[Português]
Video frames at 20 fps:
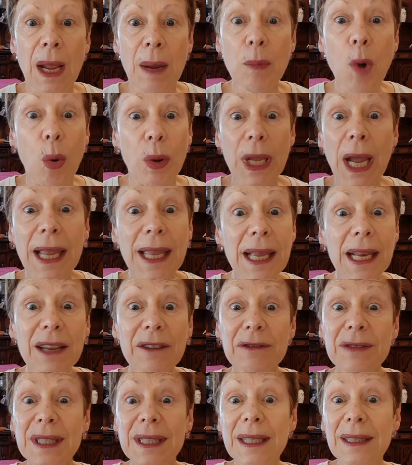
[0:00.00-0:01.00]
Bom, e aí ele
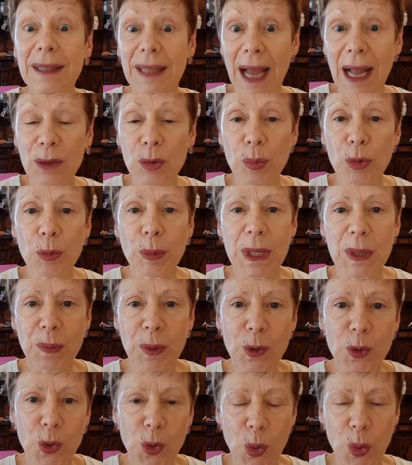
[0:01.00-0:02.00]
é visitado por umas
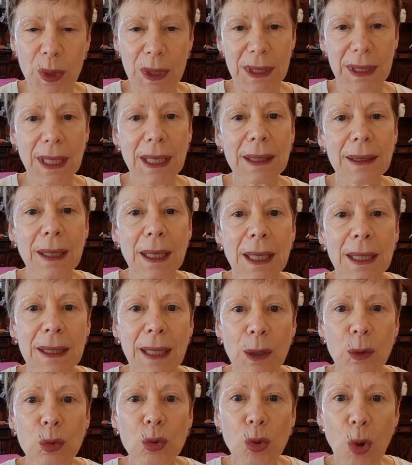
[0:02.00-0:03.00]
pessoas, né?
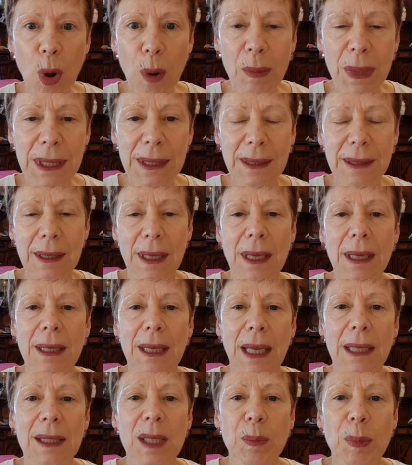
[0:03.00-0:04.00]
Tem o Thomas,
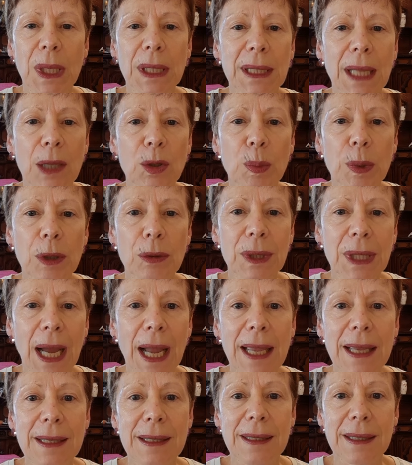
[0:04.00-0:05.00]
que é interpretado pelo
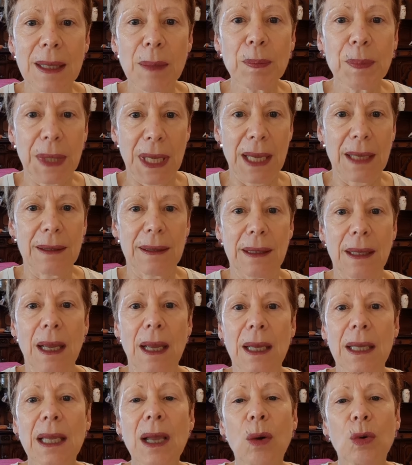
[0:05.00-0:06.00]
Ty Simpkins,
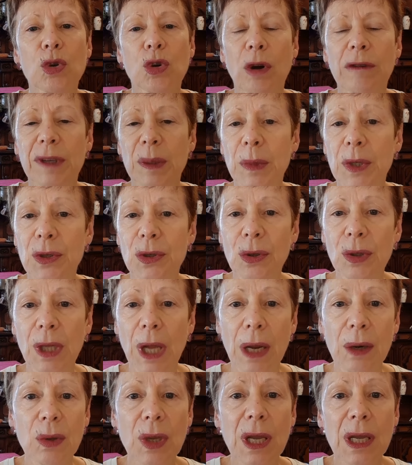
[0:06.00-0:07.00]
que é um jovem
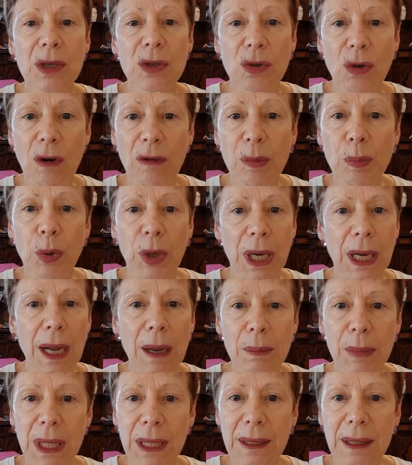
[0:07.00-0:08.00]
missionário que resolve, põe na
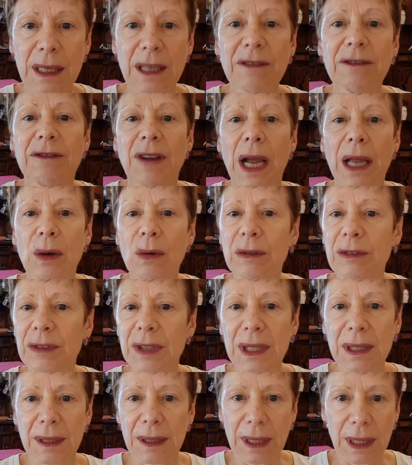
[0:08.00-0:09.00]
cabeça, que vai
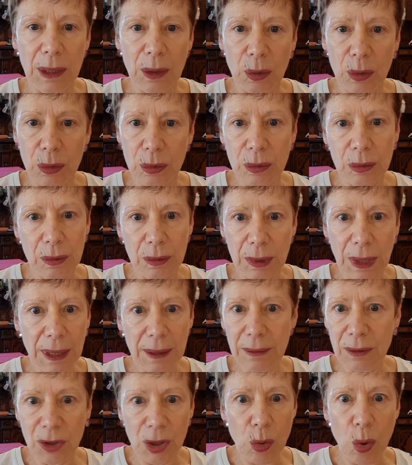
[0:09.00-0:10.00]
convertê-lo,
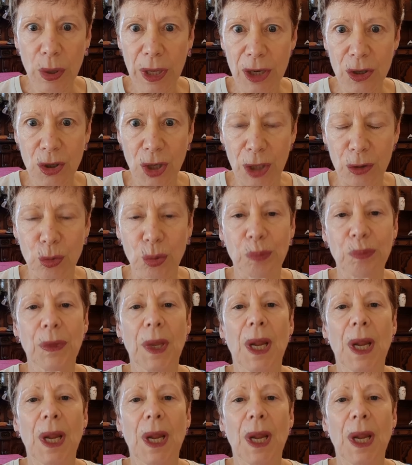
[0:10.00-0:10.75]
né? De qualquer jeito.